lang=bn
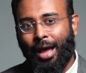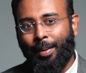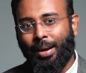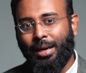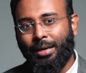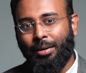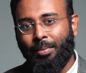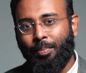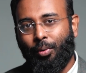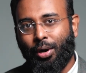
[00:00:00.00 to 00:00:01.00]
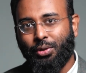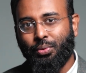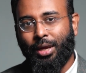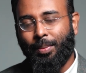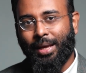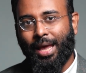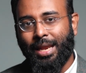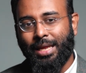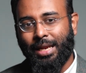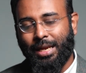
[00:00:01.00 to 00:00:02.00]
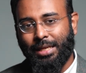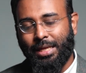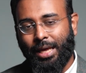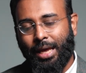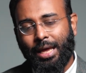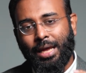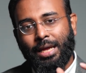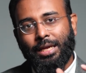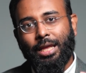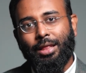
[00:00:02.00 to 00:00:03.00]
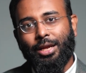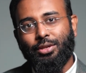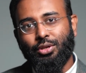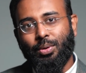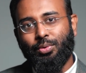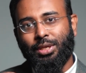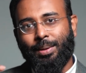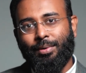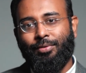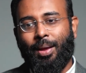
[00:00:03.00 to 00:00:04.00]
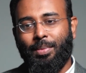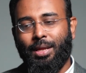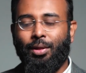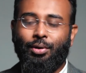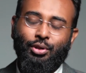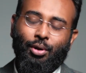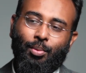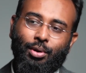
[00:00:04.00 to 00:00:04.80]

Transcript: আমার পড়াশোনায় বা ক্যারিয়ারের দিকে কিন্তু আসলে সমস্যাটা আমার ফ্যামিলিতে অনেক সময়